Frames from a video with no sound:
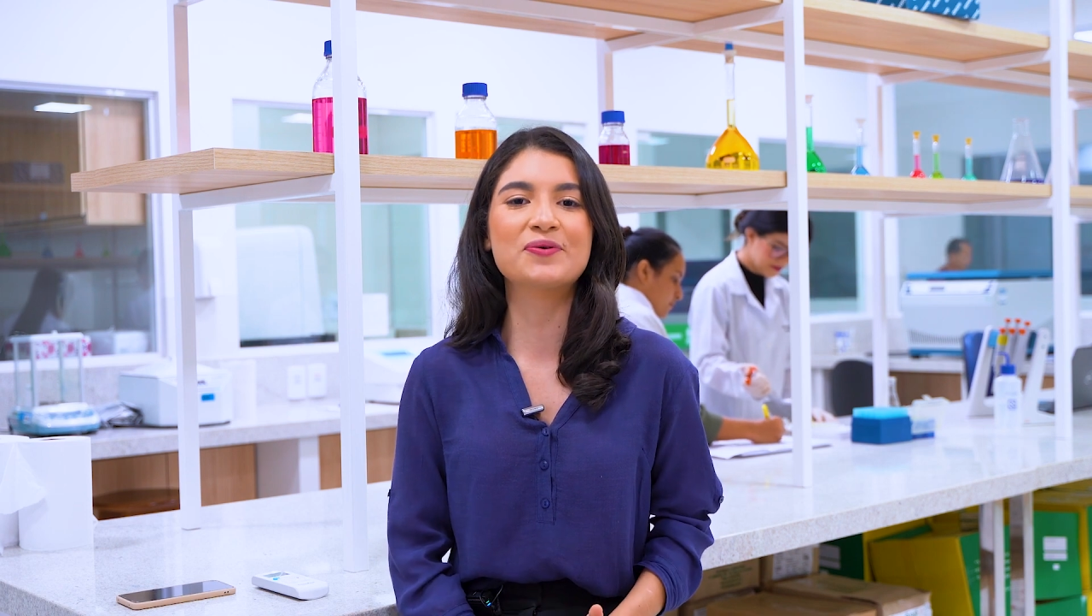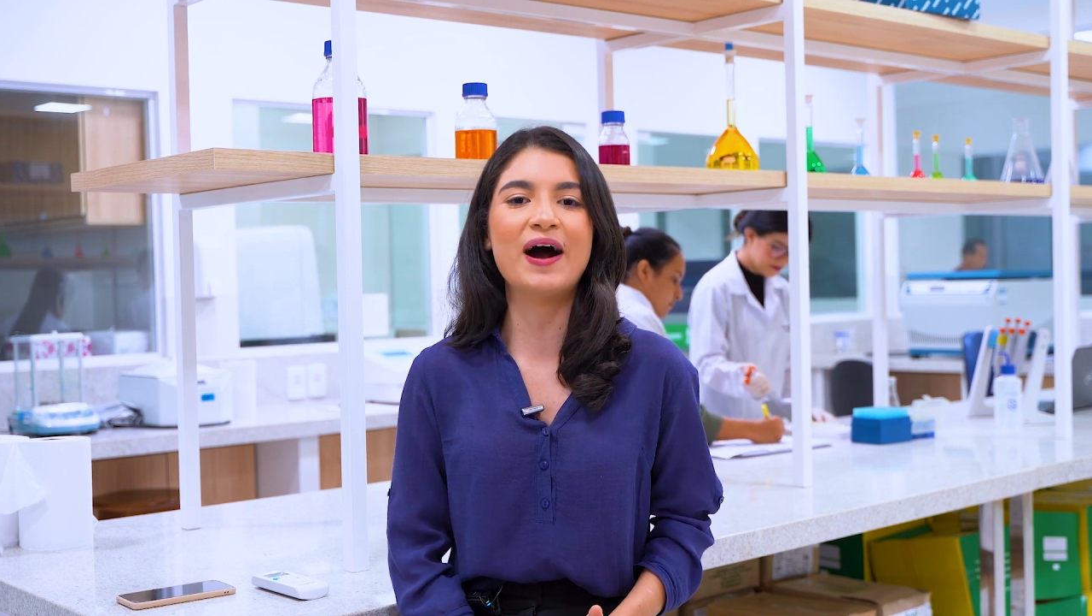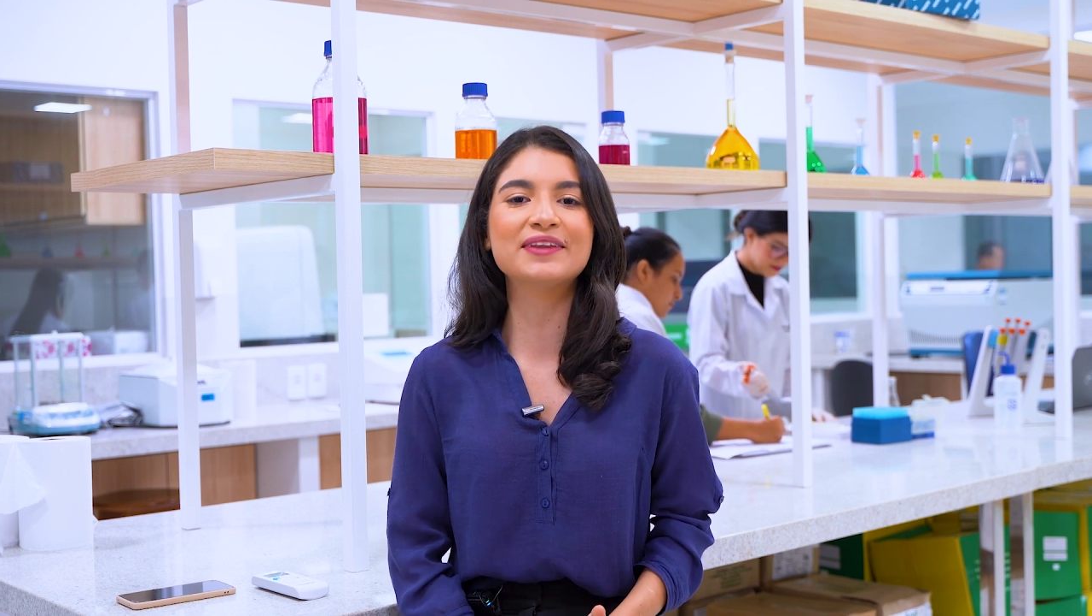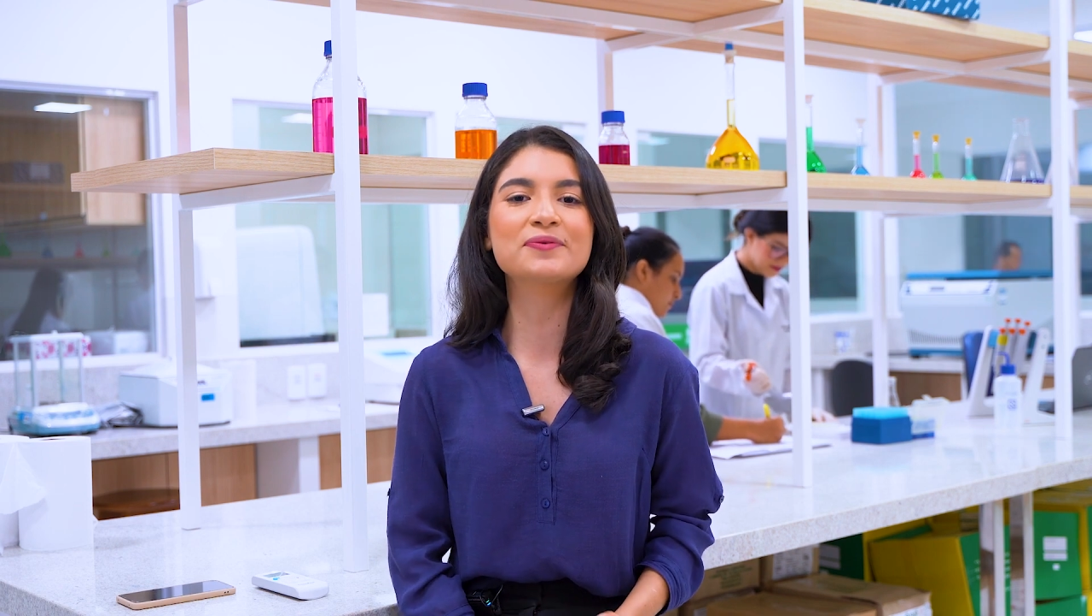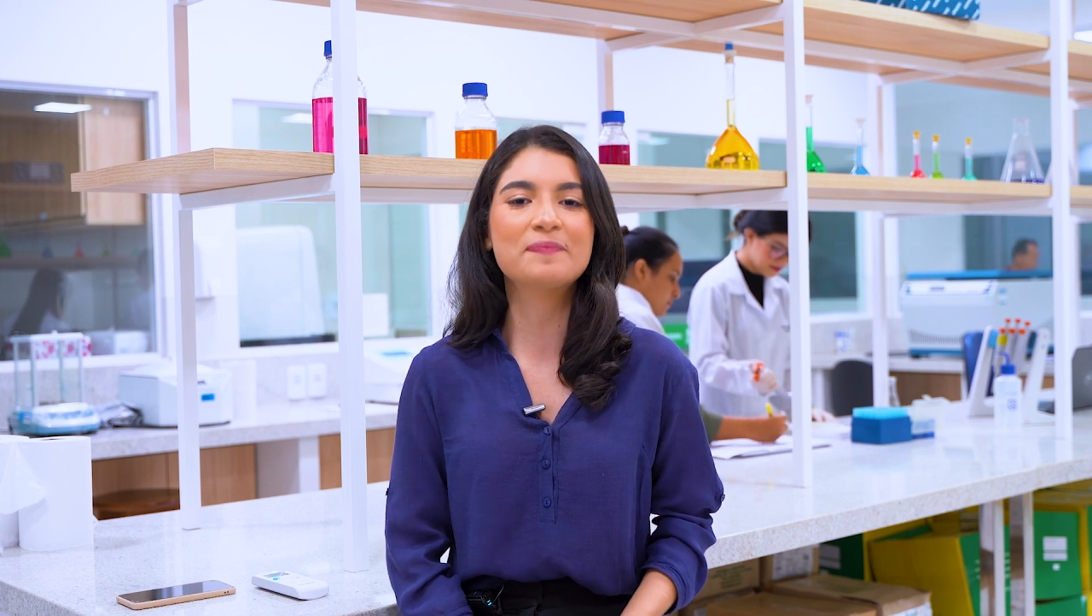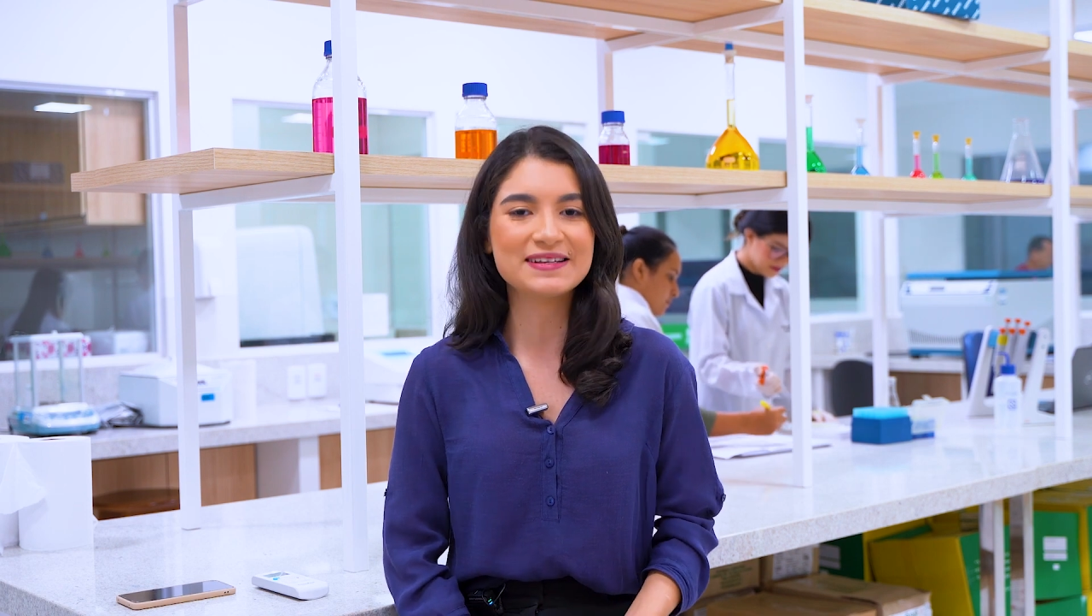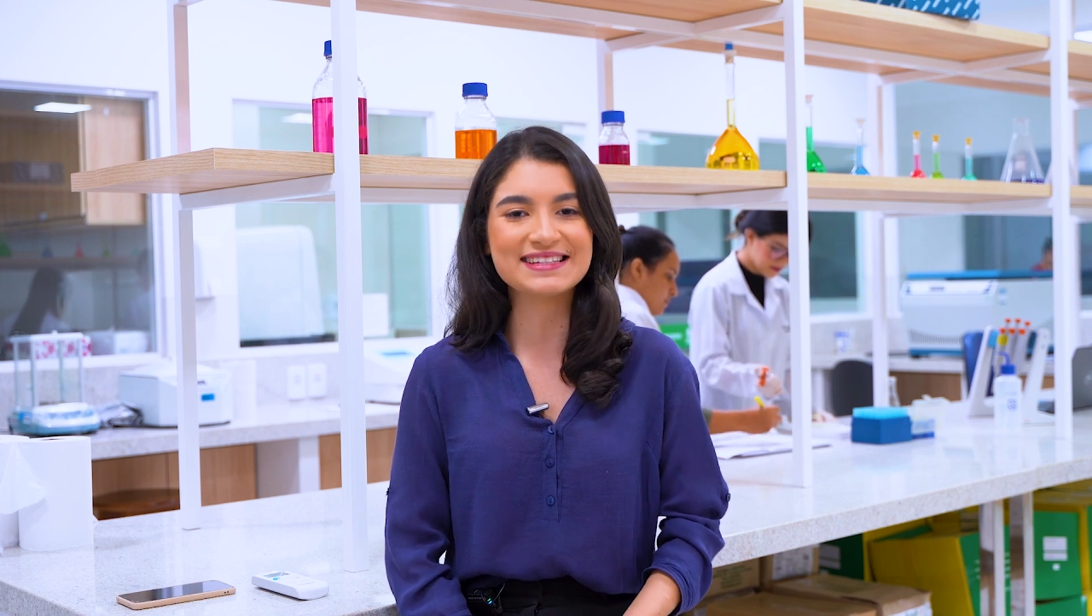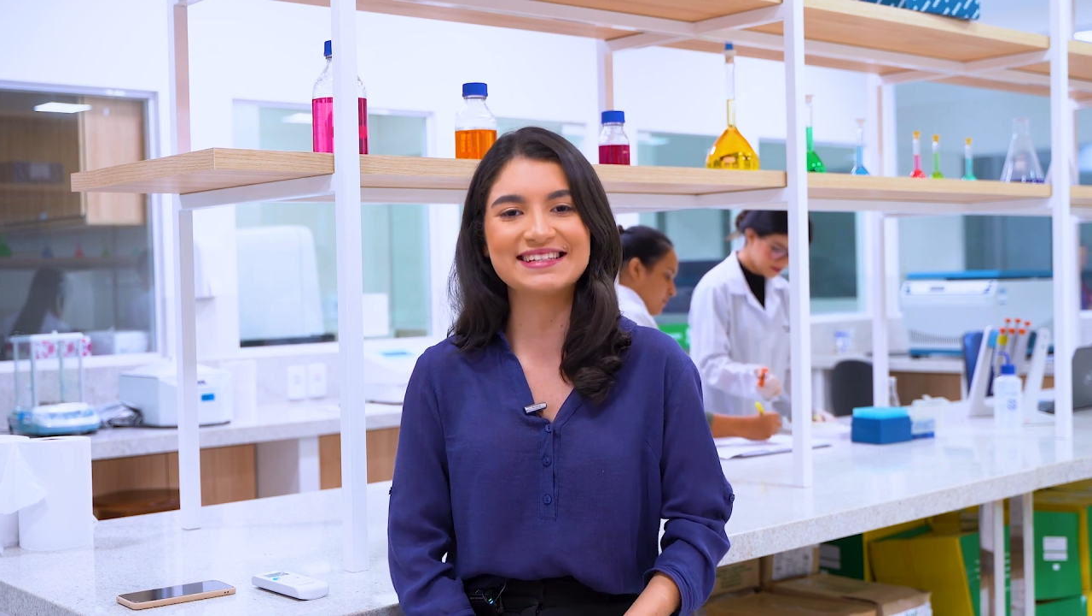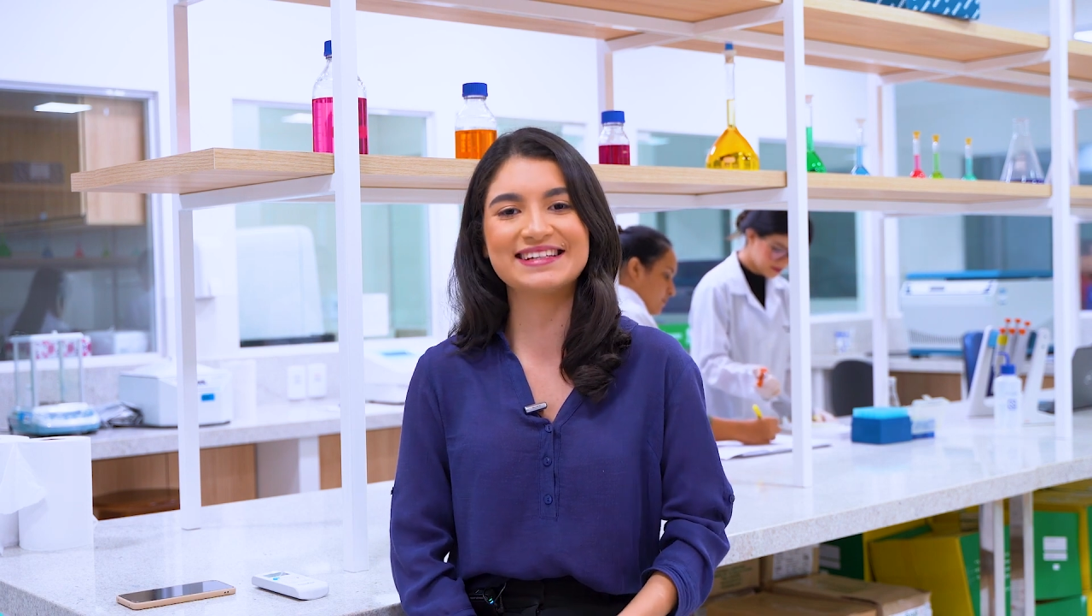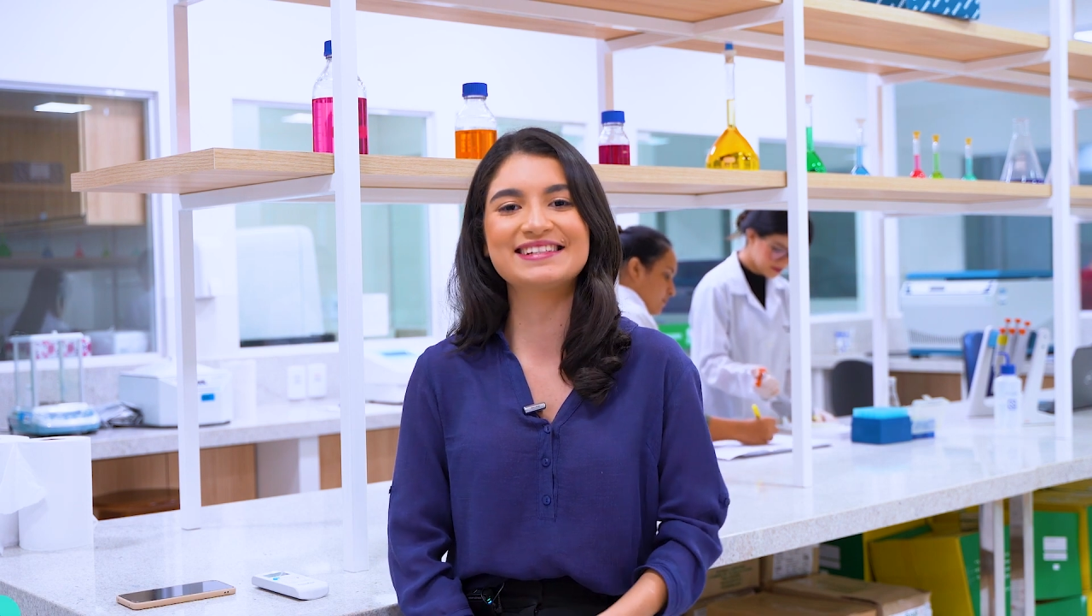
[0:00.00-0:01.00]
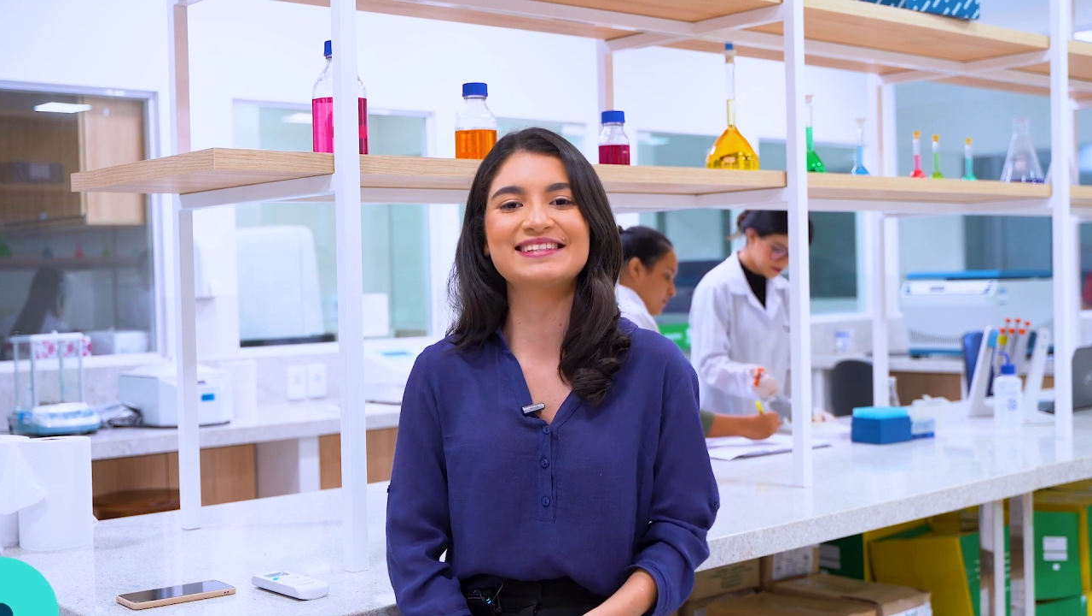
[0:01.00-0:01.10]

do quadro Pesquisa em